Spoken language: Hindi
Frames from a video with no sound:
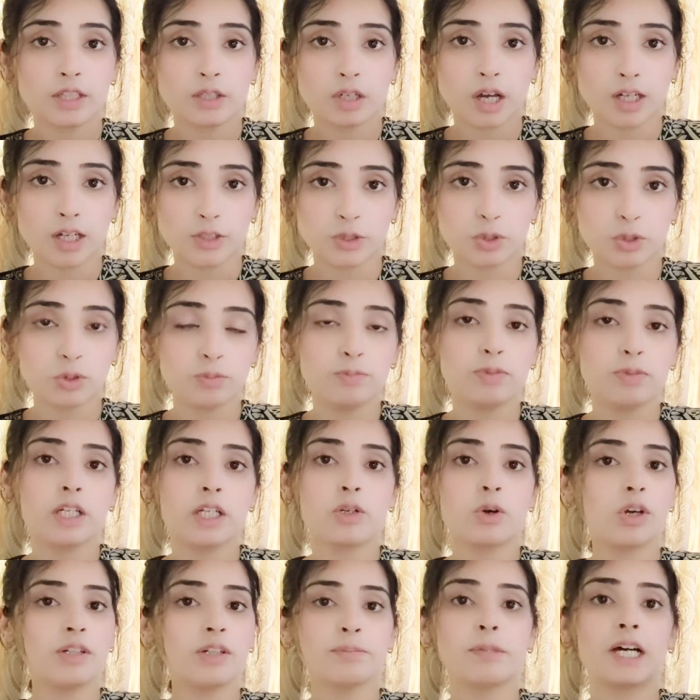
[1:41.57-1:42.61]
अक्टूबर
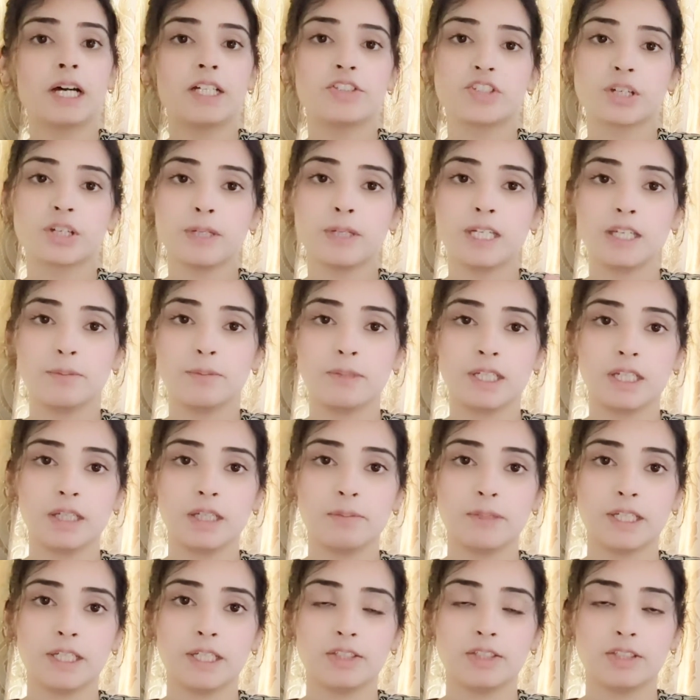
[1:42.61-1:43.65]
और मार्च के महीने में नहीं
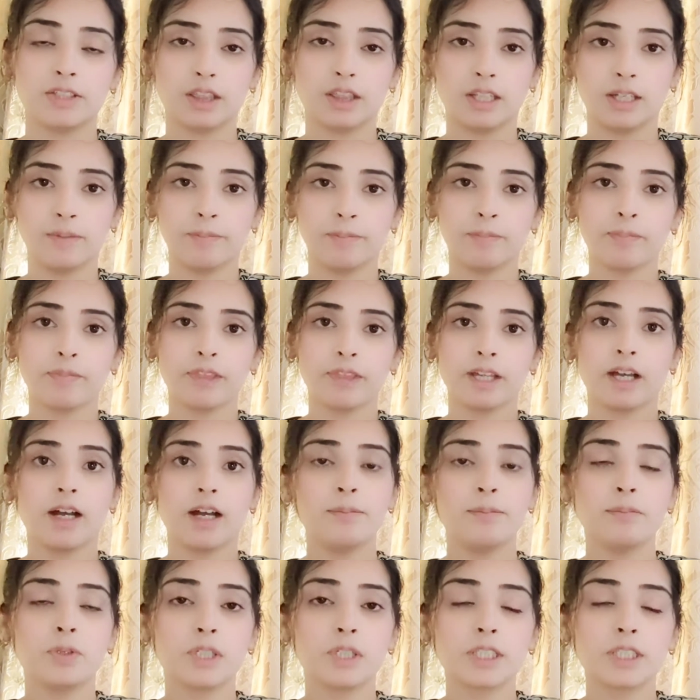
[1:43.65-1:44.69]
पहने जाते आप
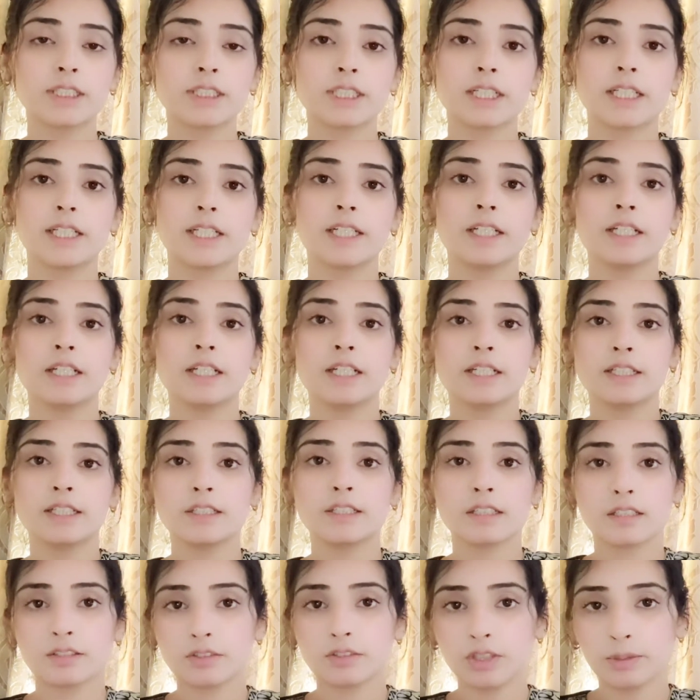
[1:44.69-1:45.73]
नोटिस करें
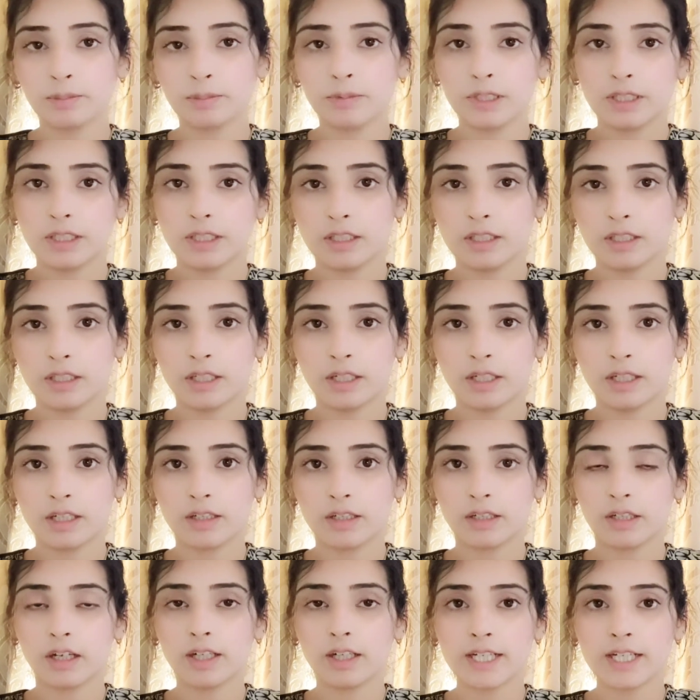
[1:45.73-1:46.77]
जब
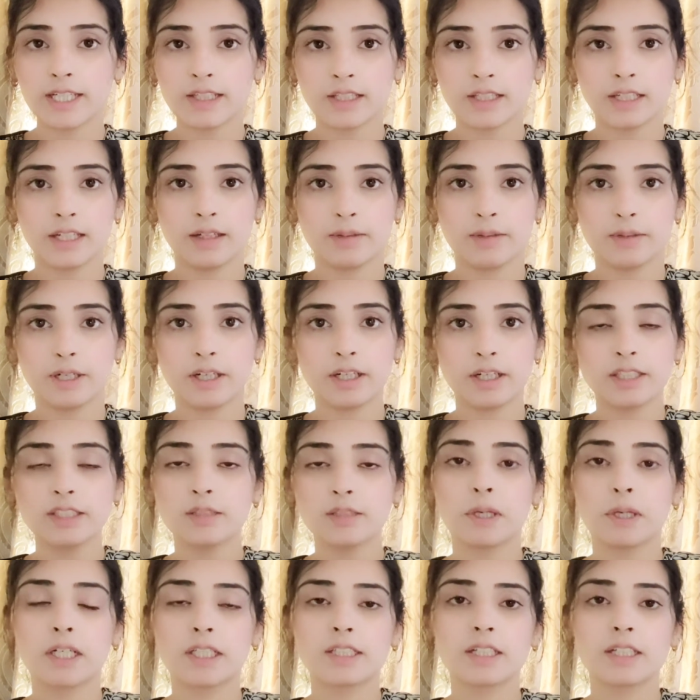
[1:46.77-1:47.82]
अगस्त है अगस्त
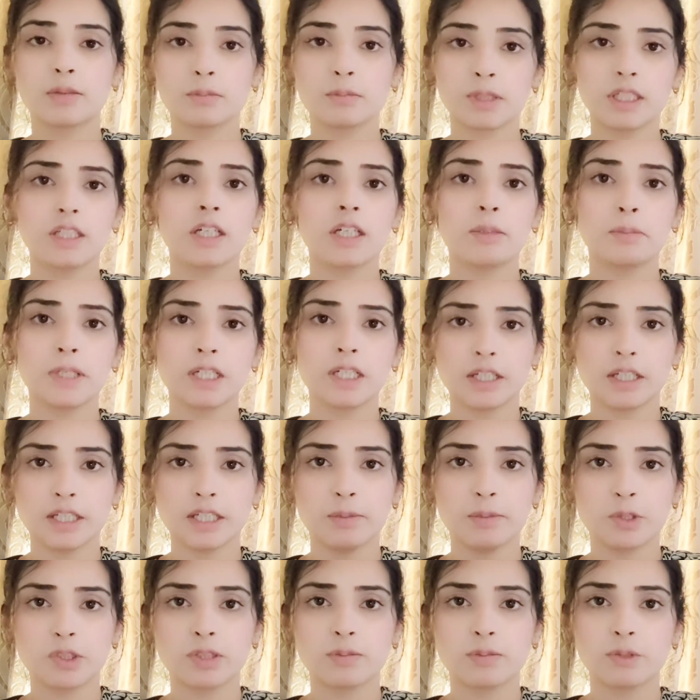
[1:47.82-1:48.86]
पाकिस्तान में गर्मी का ही
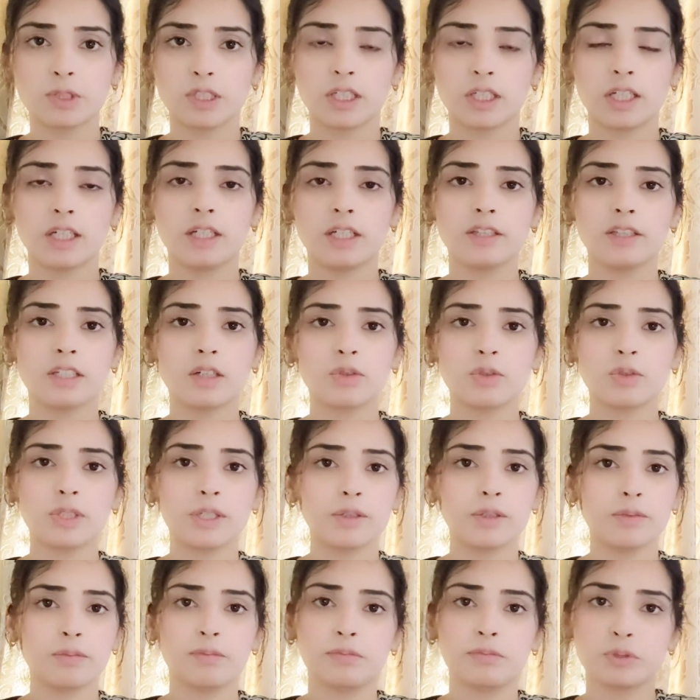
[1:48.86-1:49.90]
मौसम होता है इतना कोई
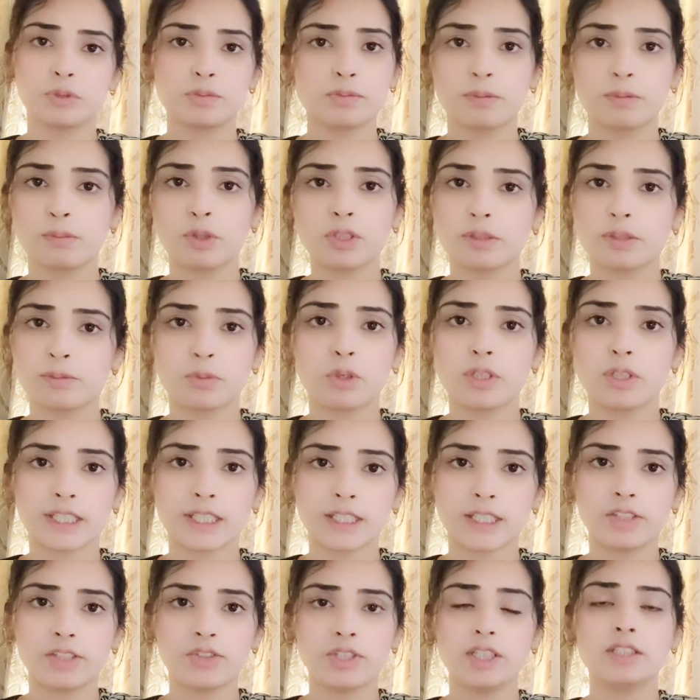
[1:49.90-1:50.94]
उसमें मौसम बहुत
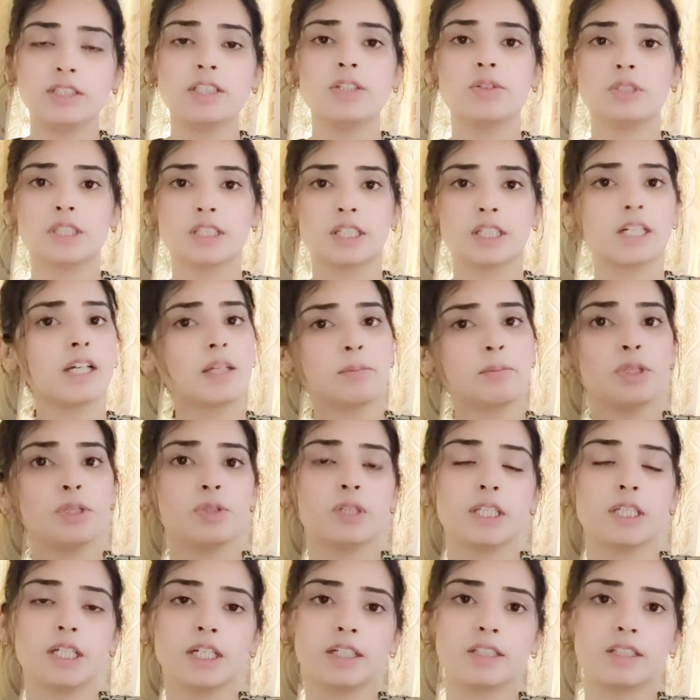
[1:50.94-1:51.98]
ज़्यादा चेंज नहीं हो जाता गर्मी
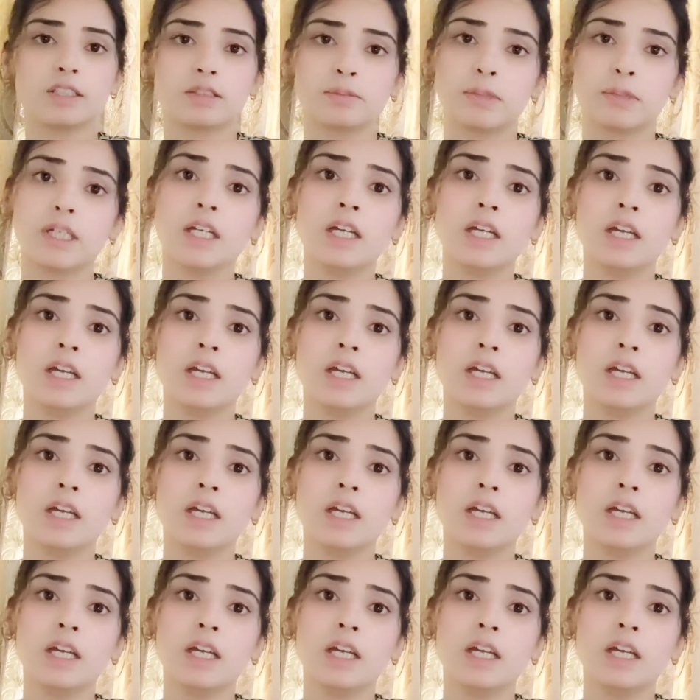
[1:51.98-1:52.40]
होती है अगस्त में